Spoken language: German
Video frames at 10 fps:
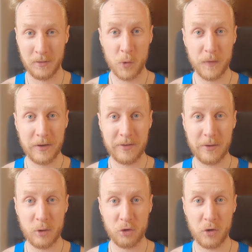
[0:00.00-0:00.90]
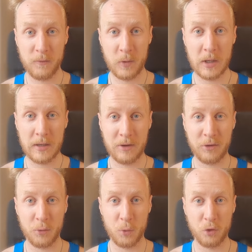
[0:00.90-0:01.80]
Und du weißt jetzt auch schon, wie du deinen
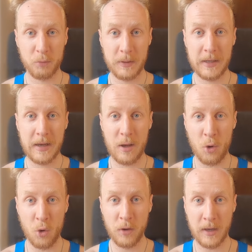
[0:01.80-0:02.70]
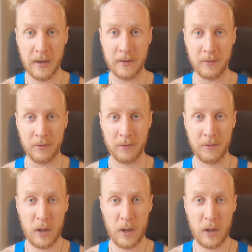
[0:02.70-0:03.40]
Testosteronspiegel erhöhen kannst.